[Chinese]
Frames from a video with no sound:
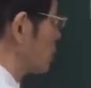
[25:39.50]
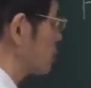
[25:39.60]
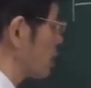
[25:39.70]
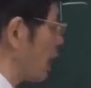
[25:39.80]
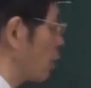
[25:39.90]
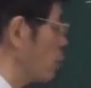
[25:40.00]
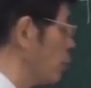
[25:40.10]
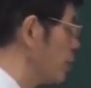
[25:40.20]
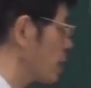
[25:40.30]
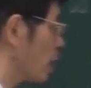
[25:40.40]
我就考
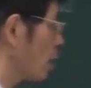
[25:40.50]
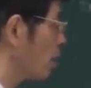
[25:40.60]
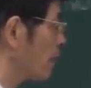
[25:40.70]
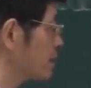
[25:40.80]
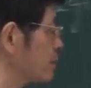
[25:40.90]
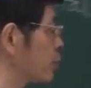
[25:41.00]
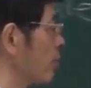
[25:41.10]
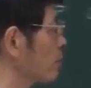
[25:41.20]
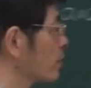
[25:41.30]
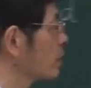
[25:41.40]
虑一个 partition，
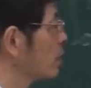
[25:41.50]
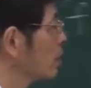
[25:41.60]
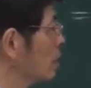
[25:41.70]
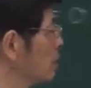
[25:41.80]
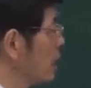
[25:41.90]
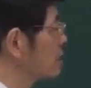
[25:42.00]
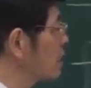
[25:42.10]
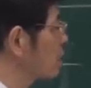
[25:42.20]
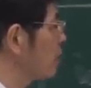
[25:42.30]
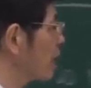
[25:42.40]
也是
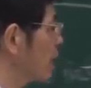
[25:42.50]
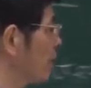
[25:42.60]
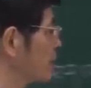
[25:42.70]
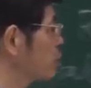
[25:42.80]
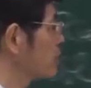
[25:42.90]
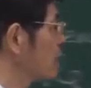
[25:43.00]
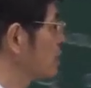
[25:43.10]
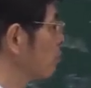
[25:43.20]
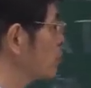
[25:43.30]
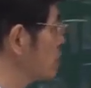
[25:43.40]
一个 regular partition，但
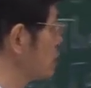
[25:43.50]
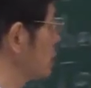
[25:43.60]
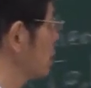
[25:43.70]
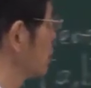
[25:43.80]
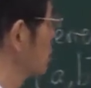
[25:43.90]
是不是